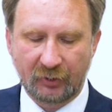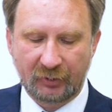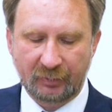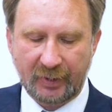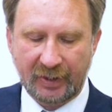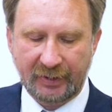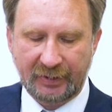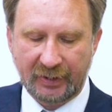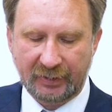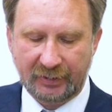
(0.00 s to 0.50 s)
вот
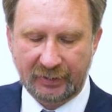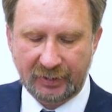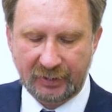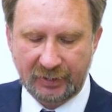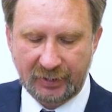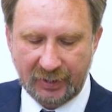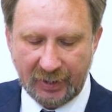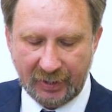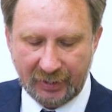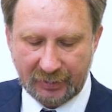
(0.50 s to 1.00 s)
монеты
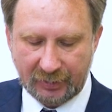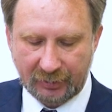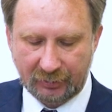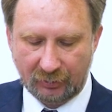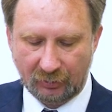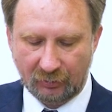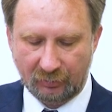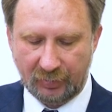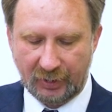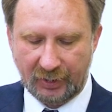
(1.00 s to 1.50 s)

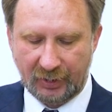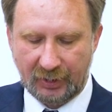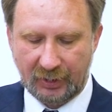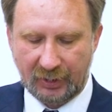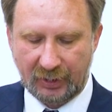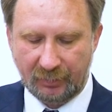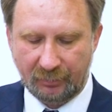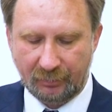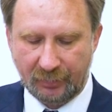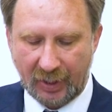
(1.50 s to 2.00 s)
10 рублей
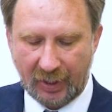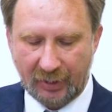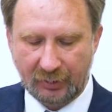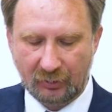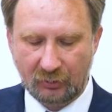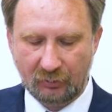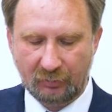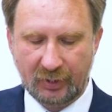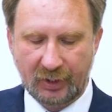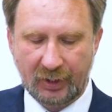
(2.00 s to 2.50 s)
и
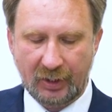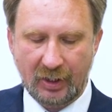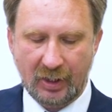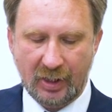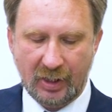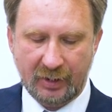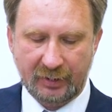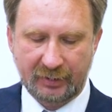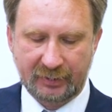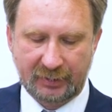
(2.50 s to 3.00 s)
5 рублей
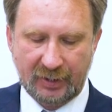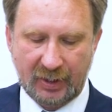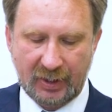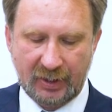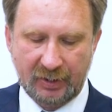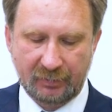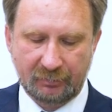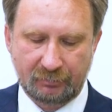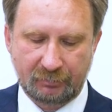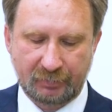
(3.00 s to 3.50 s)

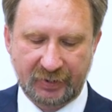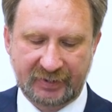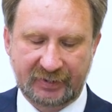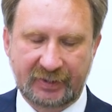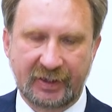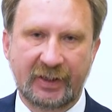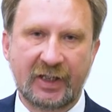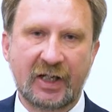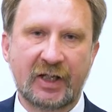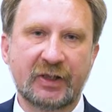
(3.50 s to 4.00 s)
стали
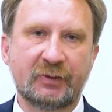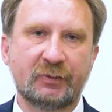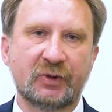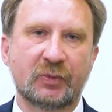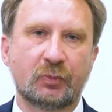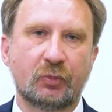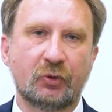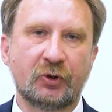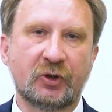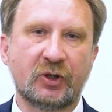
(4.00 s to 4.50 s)
постоянными
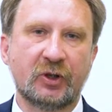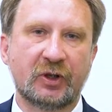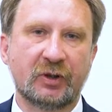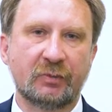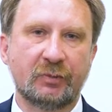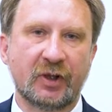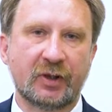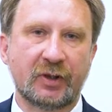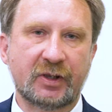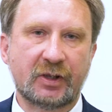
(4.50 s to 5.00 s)

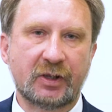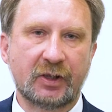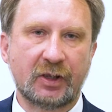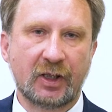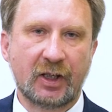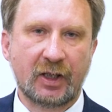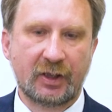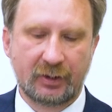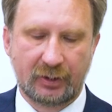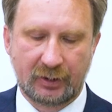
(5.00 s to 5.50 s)
спутниками
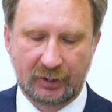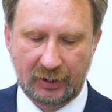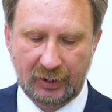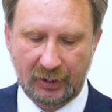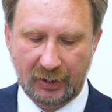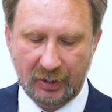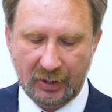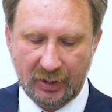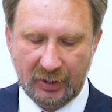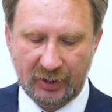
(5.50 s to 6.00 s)
россиян,
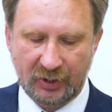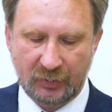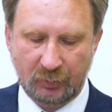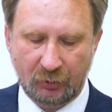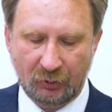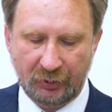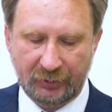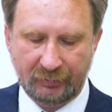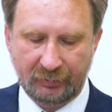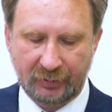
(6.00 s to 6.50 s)
и,
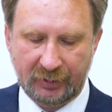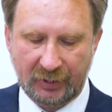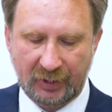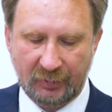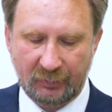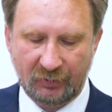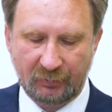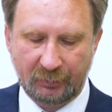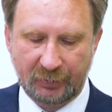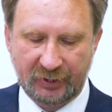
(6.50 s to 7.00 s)
использовались
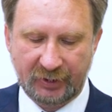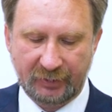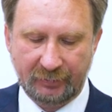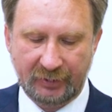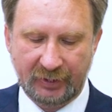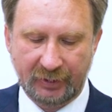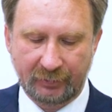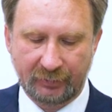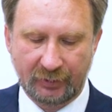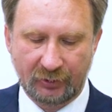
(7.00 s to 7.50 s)
ими в
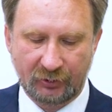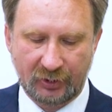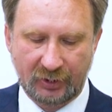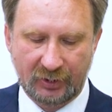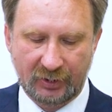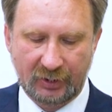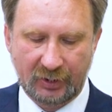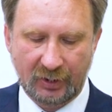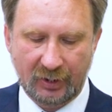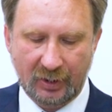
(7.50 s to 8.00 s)
повседневной
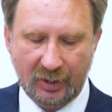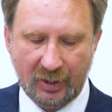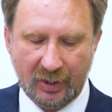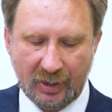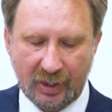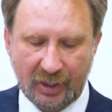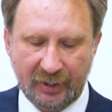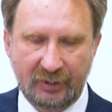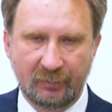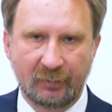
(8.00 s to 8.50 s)
жизни,
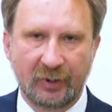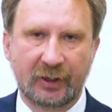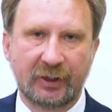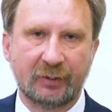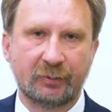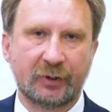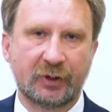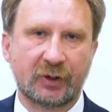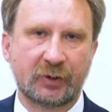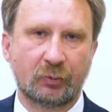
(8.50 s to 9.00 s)
они
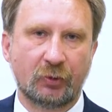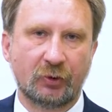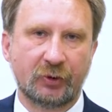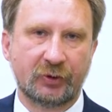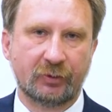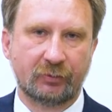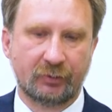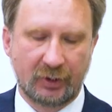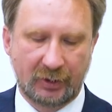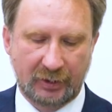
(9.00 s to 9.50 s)
могли быть
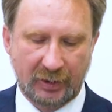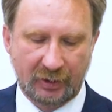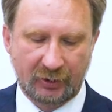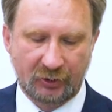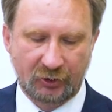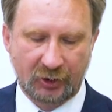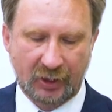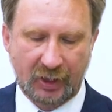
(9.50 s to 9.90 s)
использованы как